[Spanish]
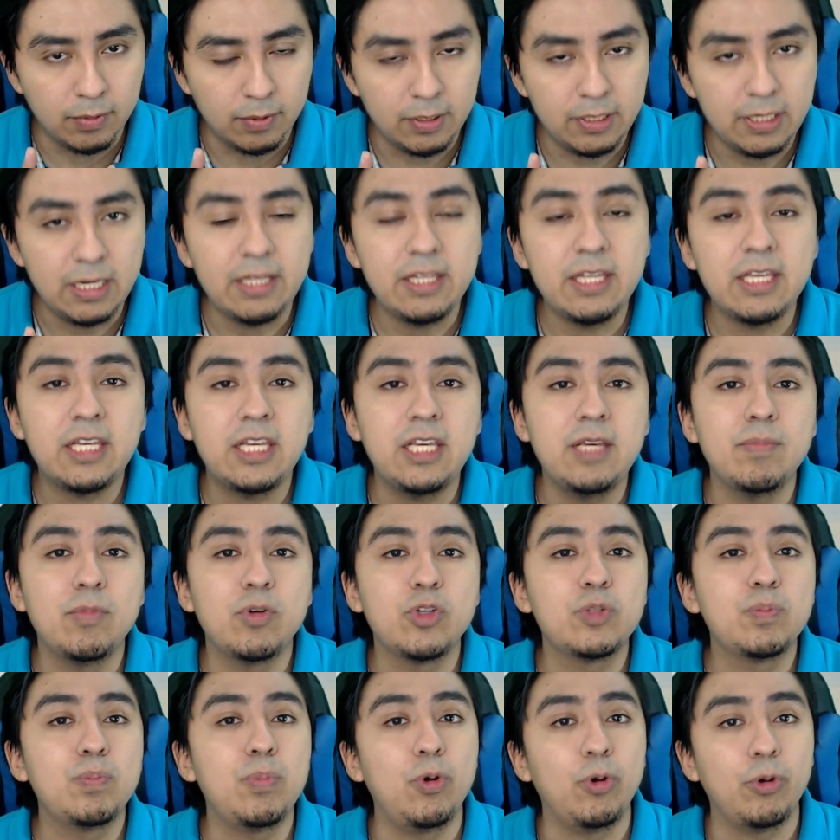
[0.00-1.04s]
Y ya
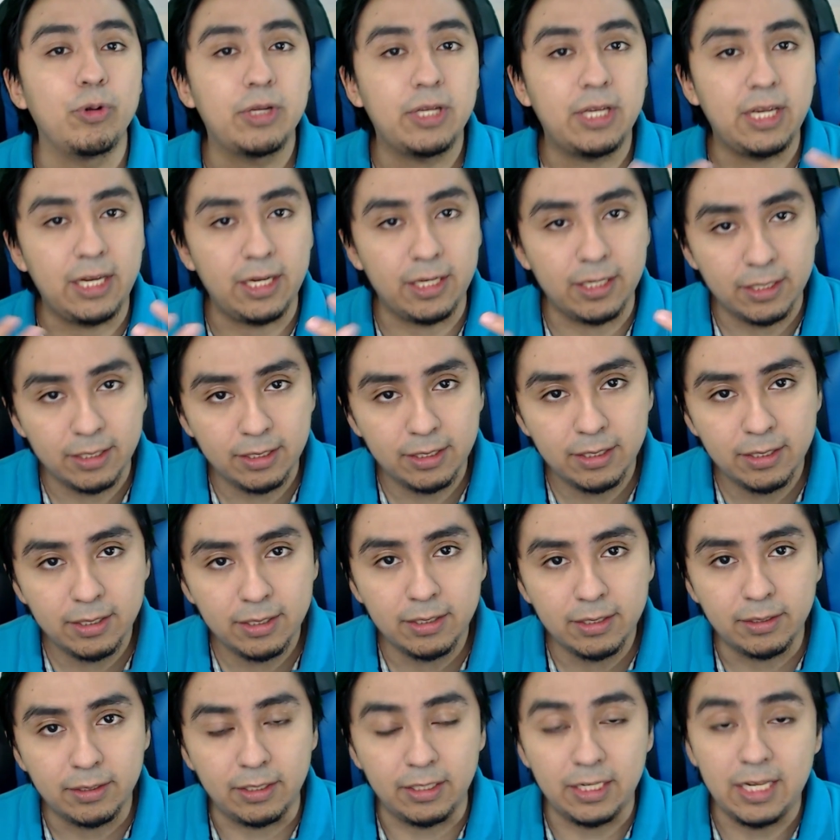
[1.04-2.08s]
dijimos por qué.
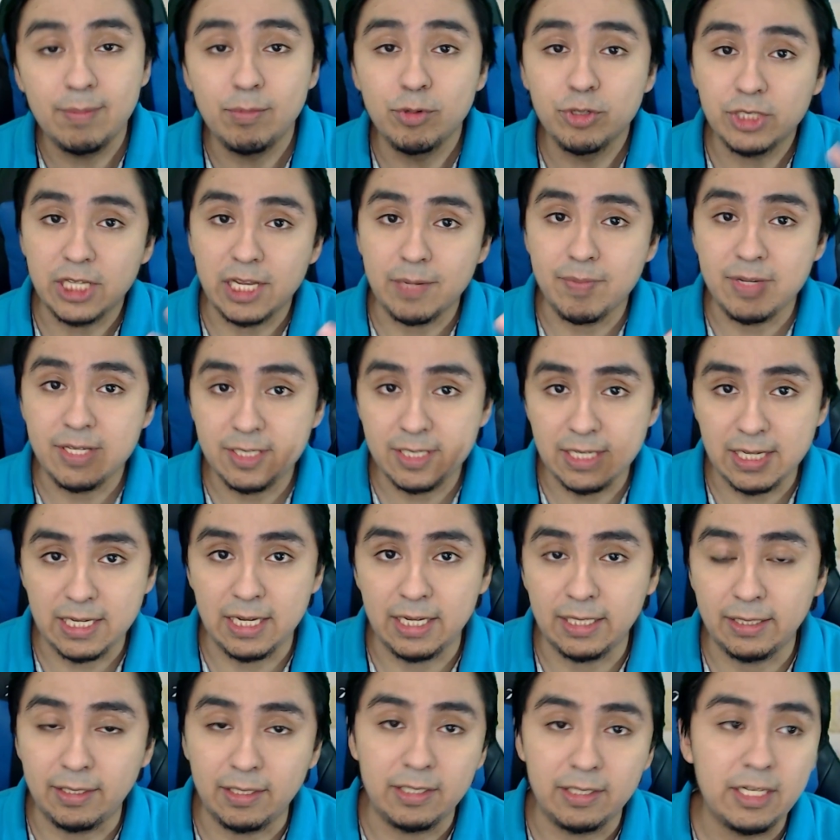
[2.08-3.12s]
Tenemos
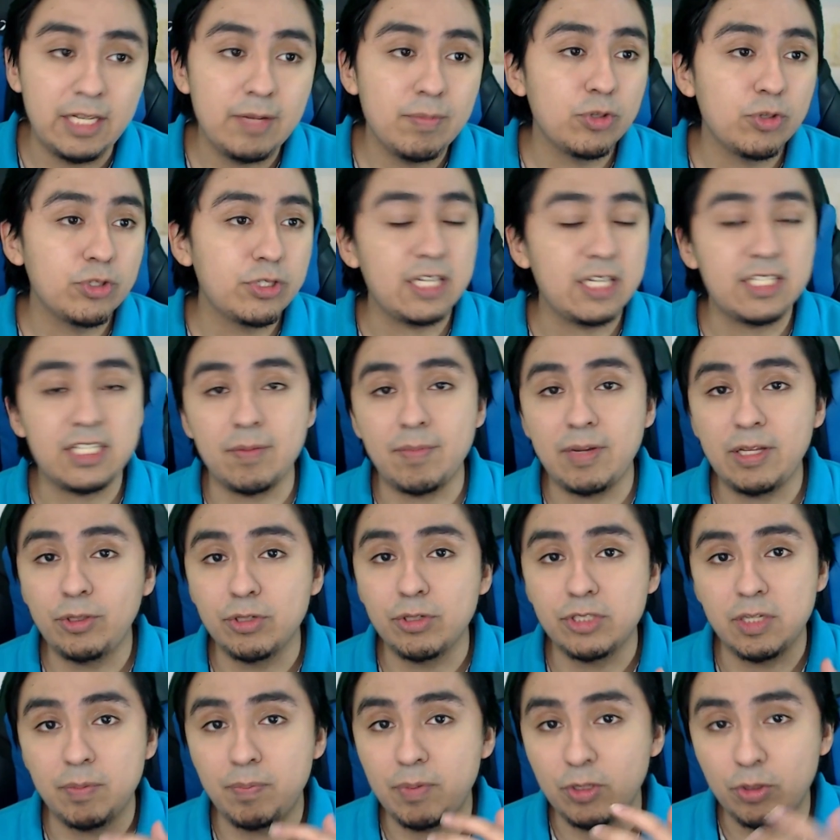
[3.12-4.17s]
camisea, tenemos
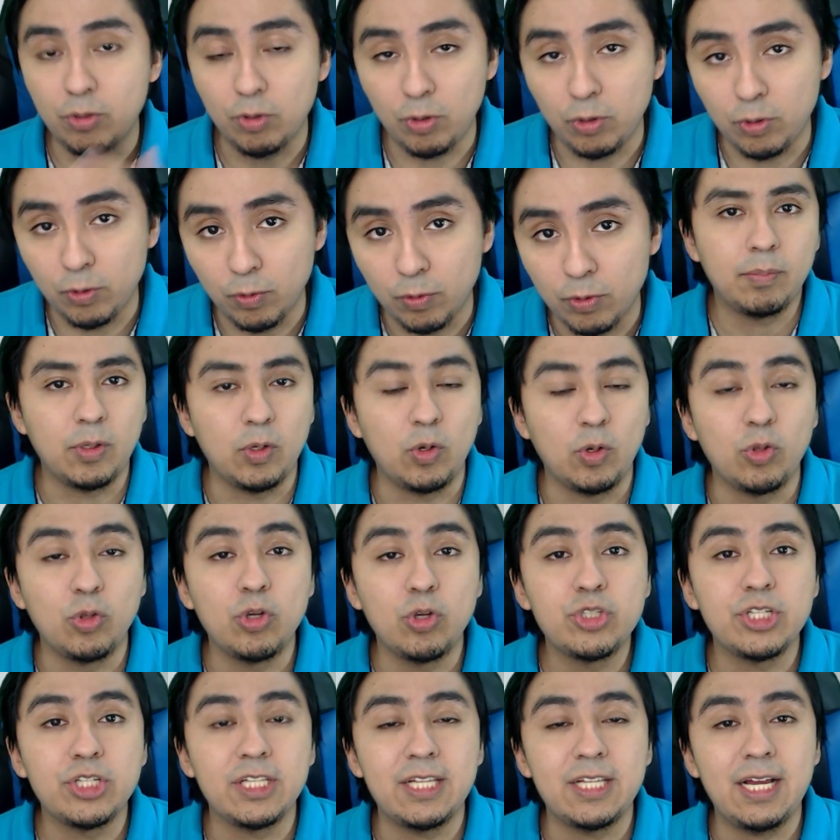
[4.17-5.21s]
yacimientos de petróleo, pero no
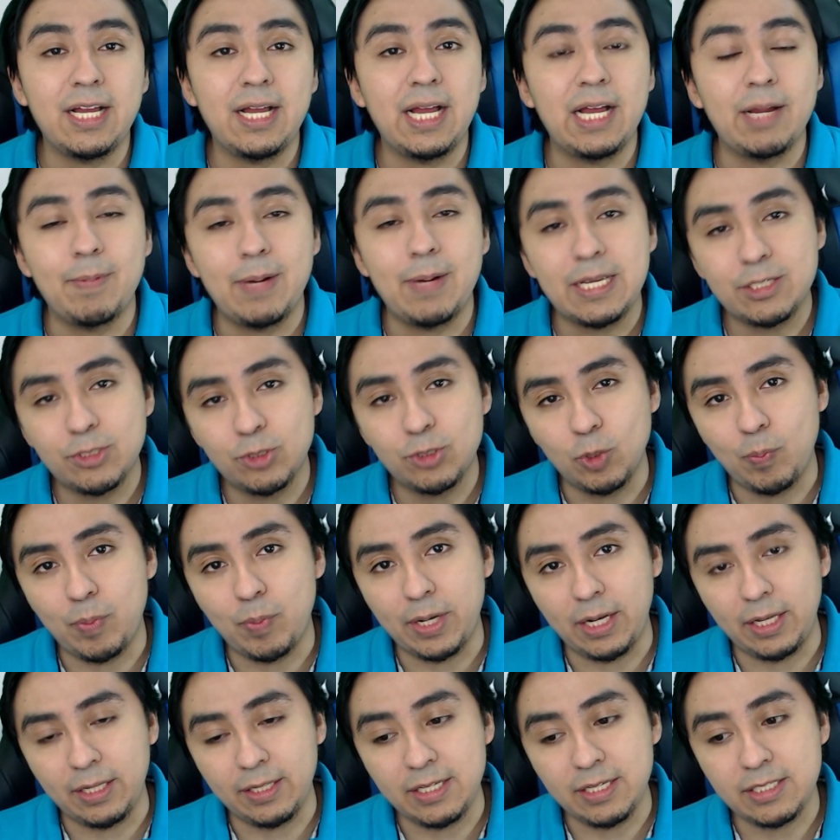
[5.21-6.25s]
se da abasto
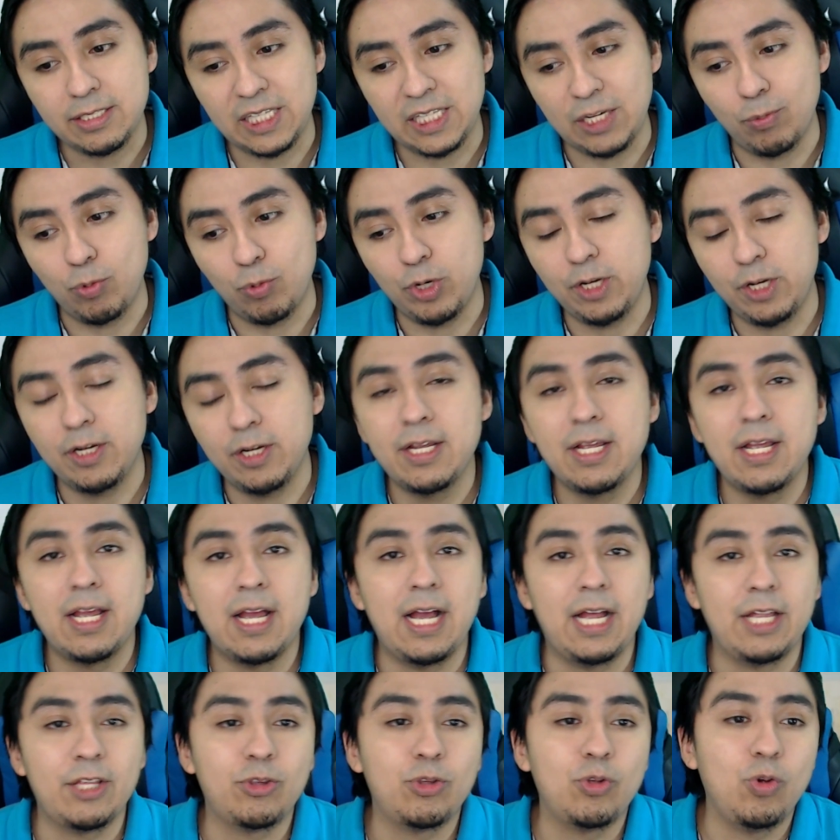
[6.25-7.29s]
para distribuir
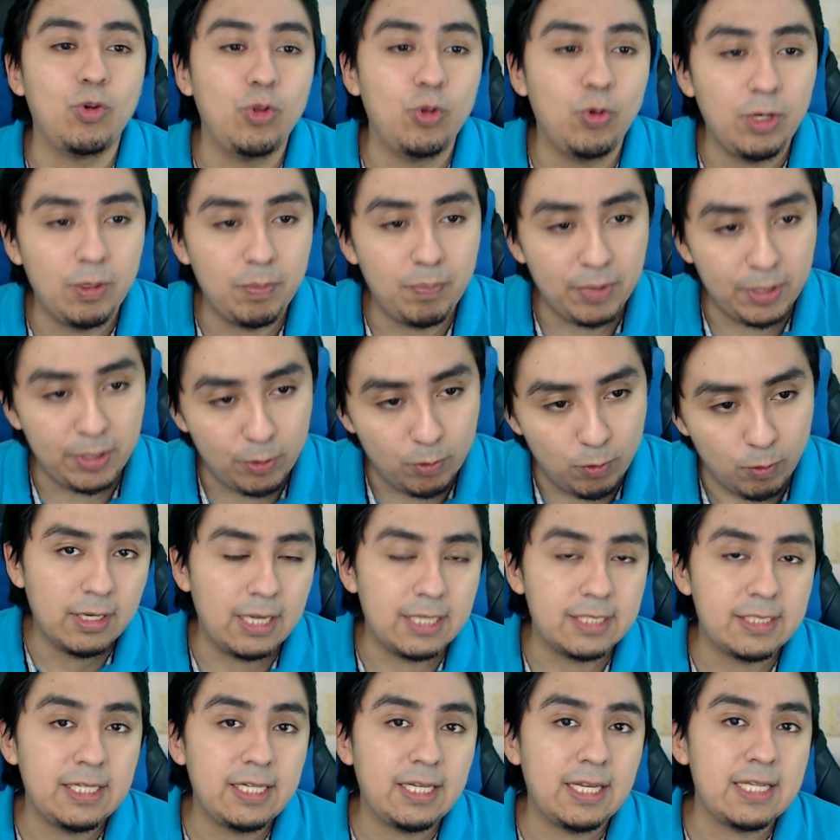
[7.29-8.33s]
a todo el Perú,
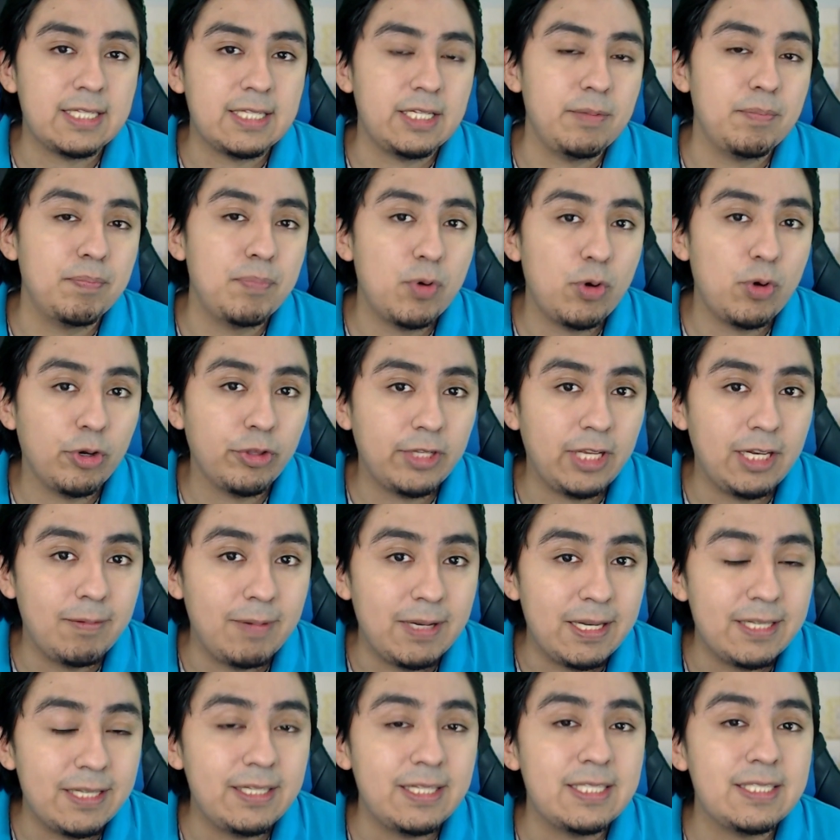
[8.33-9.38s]
así que se importa el
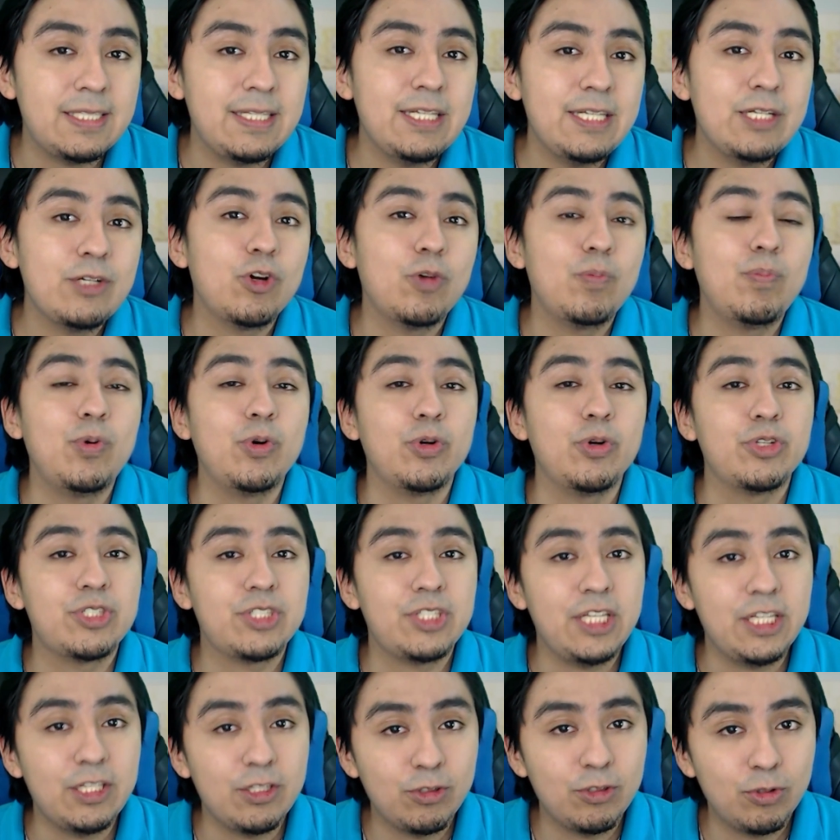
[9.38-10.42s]

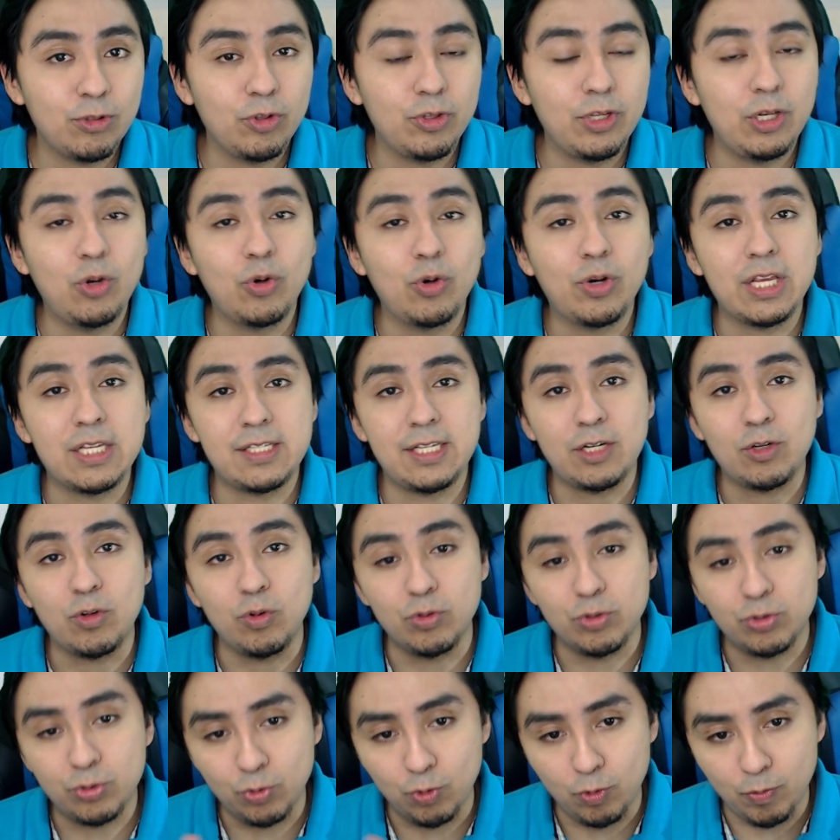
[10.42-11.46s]
25% de lo que se
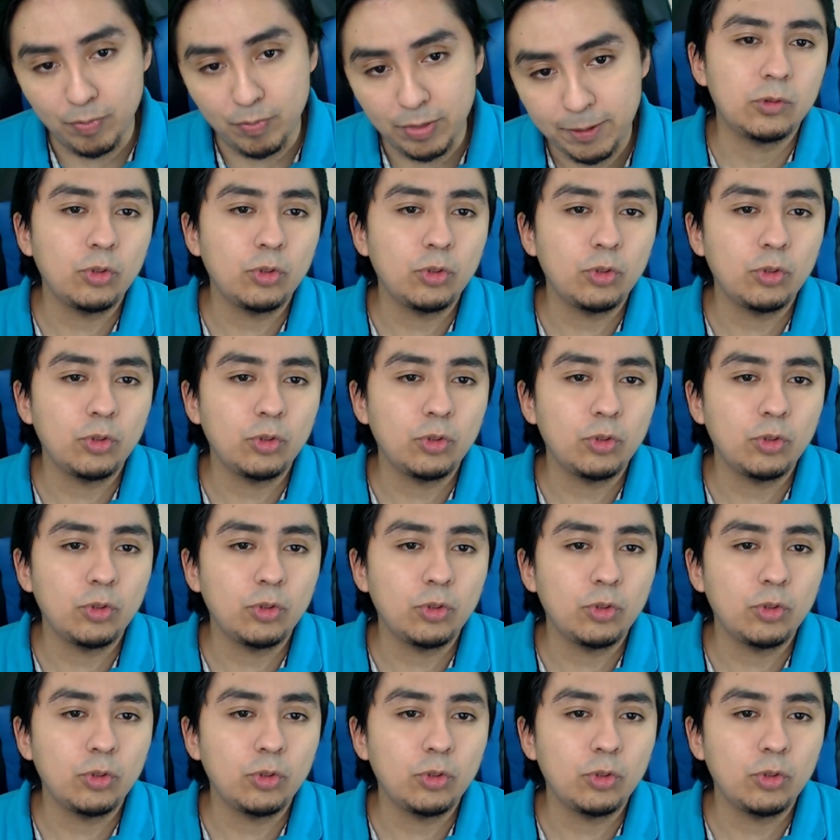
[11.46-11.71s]
consume.